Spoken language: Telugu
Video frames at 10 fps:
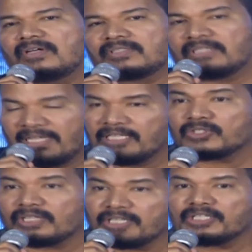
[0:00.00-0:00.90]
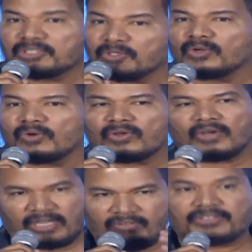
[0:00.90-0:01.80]
అది హెల్త్ కండిషన్లో కూడా
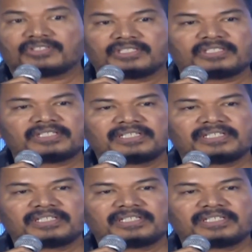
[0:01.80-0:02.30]
అక్కడ వచ్చి